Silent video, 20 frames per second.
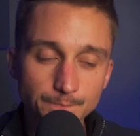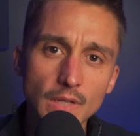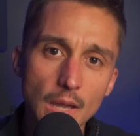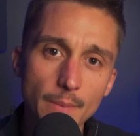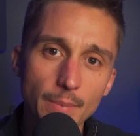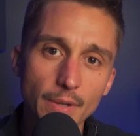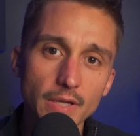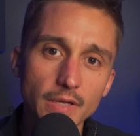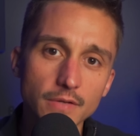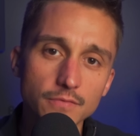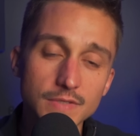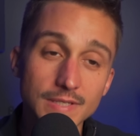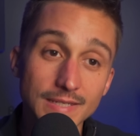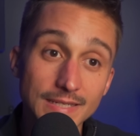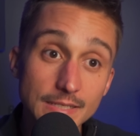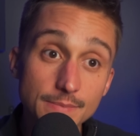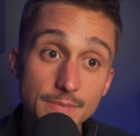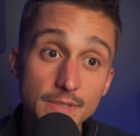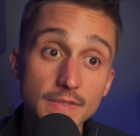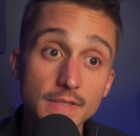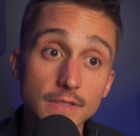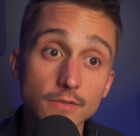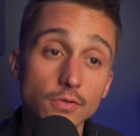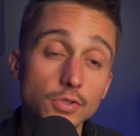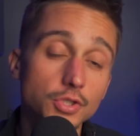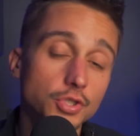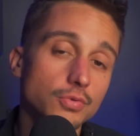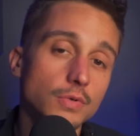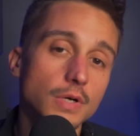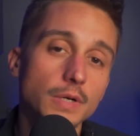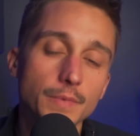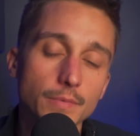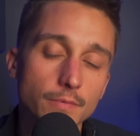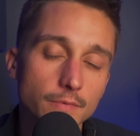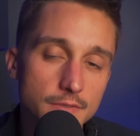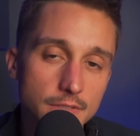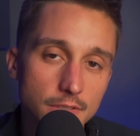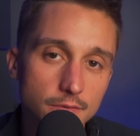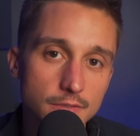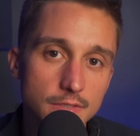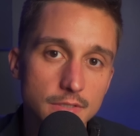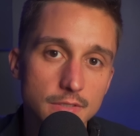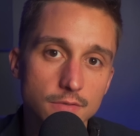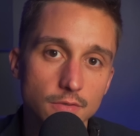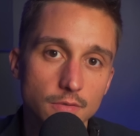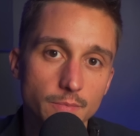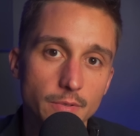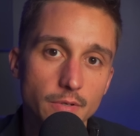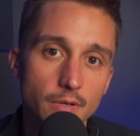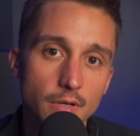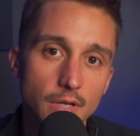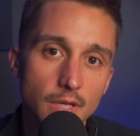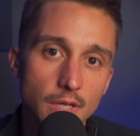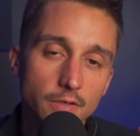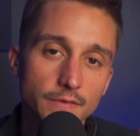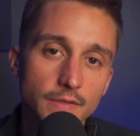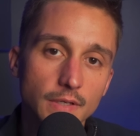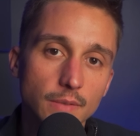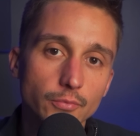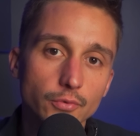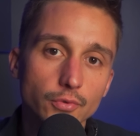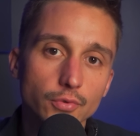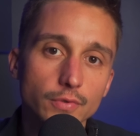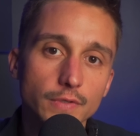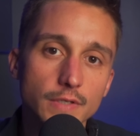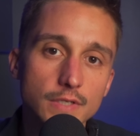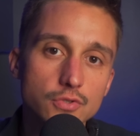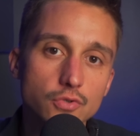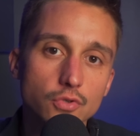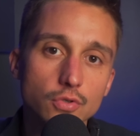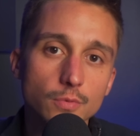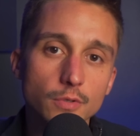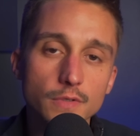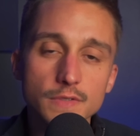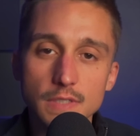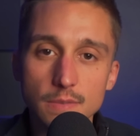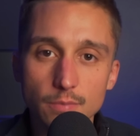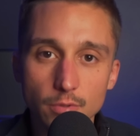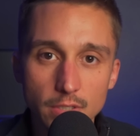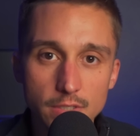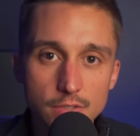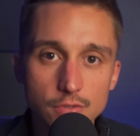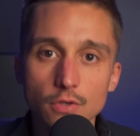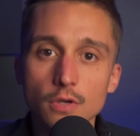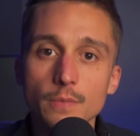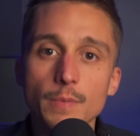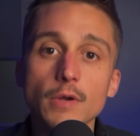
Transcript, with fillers: Après, vous êtes limité dans le choix, mais ça aussi sur le PEA, en termes d'instruments, ça dépend de l'assureur.